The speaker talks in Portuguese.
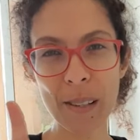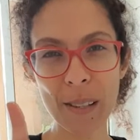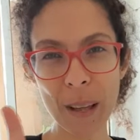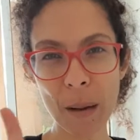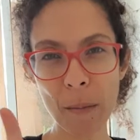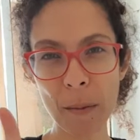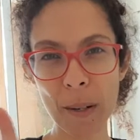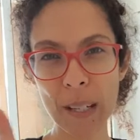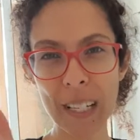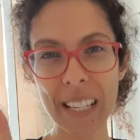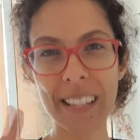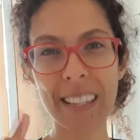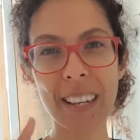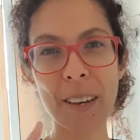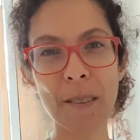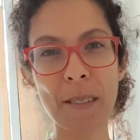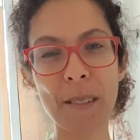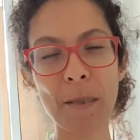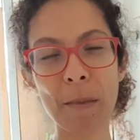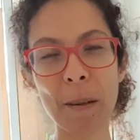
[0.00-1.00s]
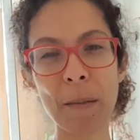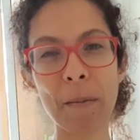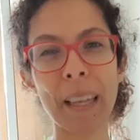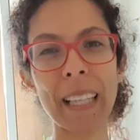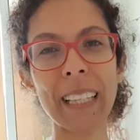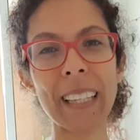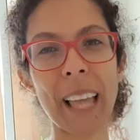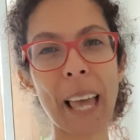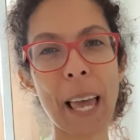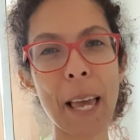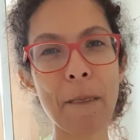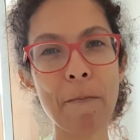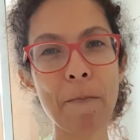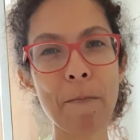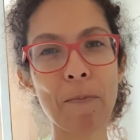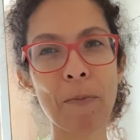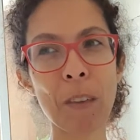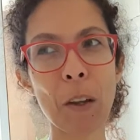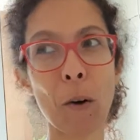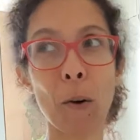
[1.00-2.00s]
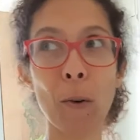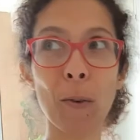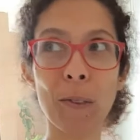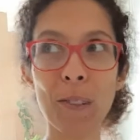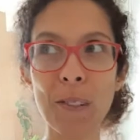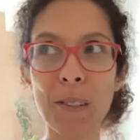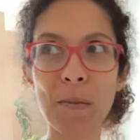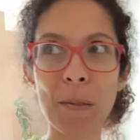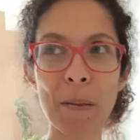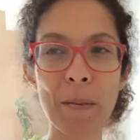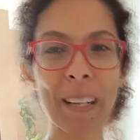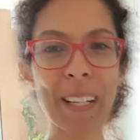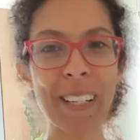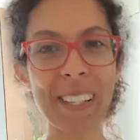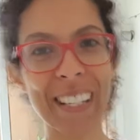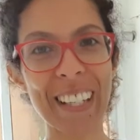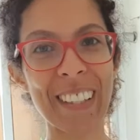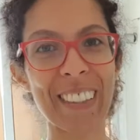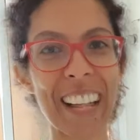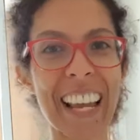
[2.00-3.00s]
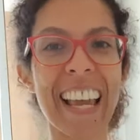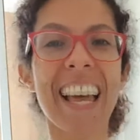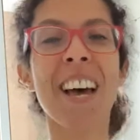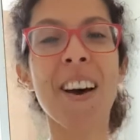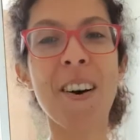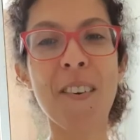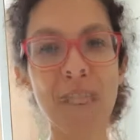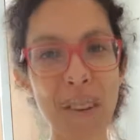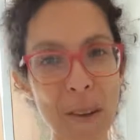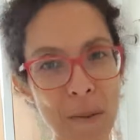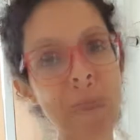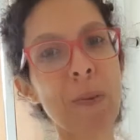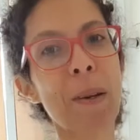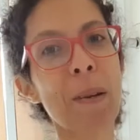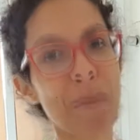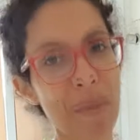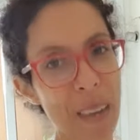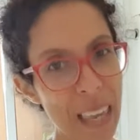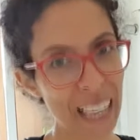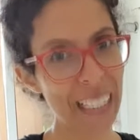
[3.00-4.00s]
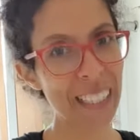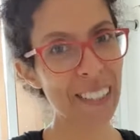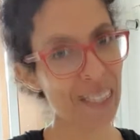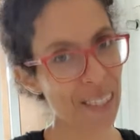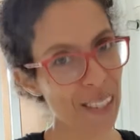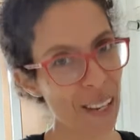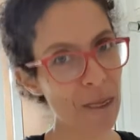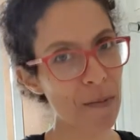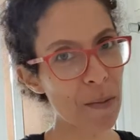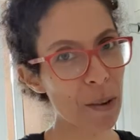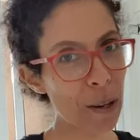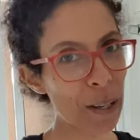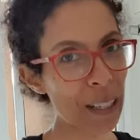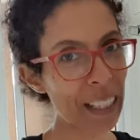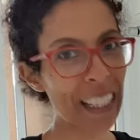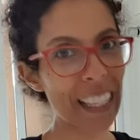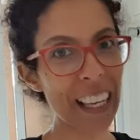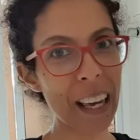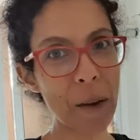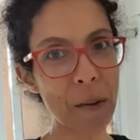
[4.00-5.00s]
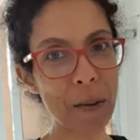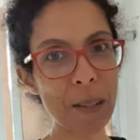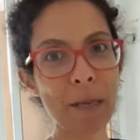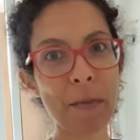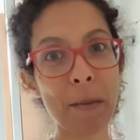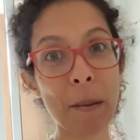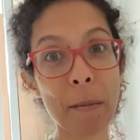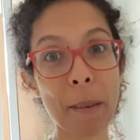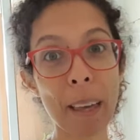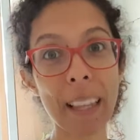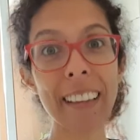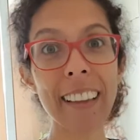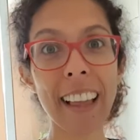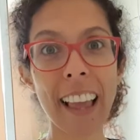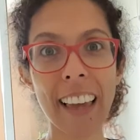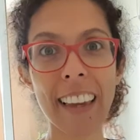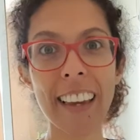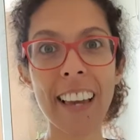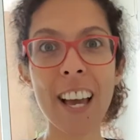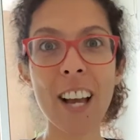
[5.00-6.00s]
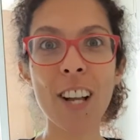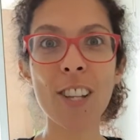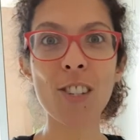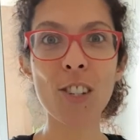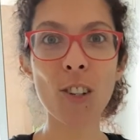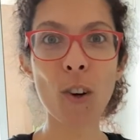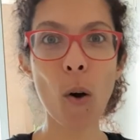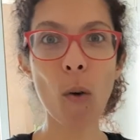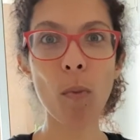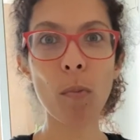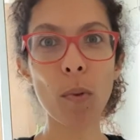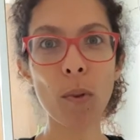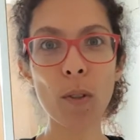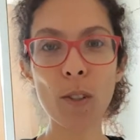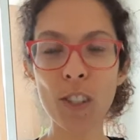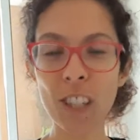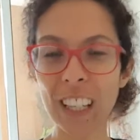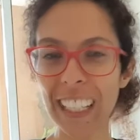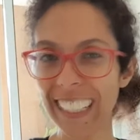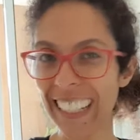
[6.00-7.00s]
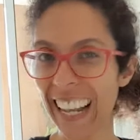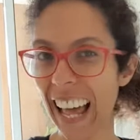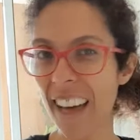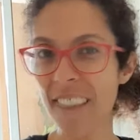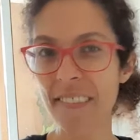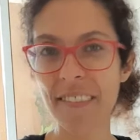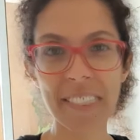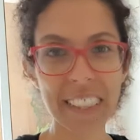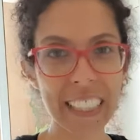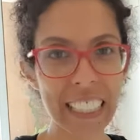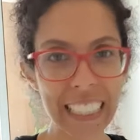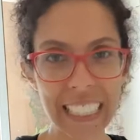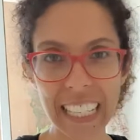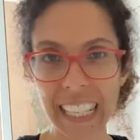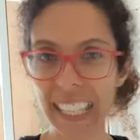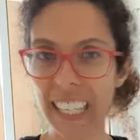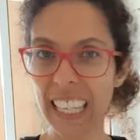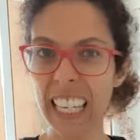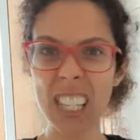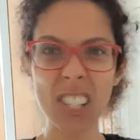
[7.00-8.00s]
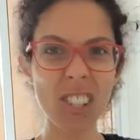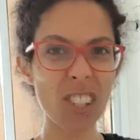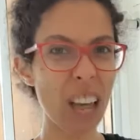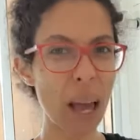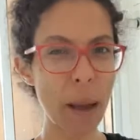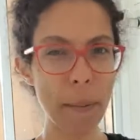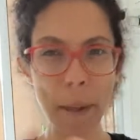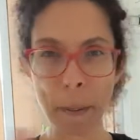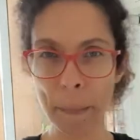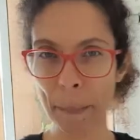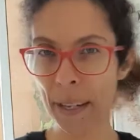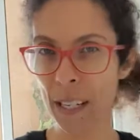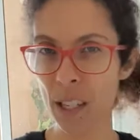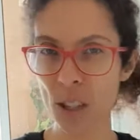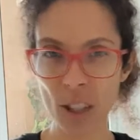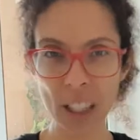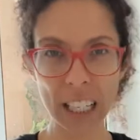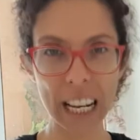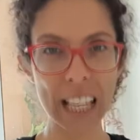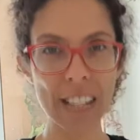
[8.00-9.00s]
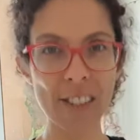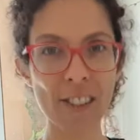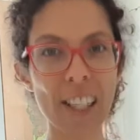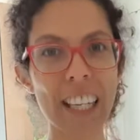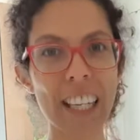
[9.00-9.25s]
sabores que eu experimentei um dos primeiros não, né? Foi o primeiro sabor que eu experimentei de kombucha na vida e já me apaixonei de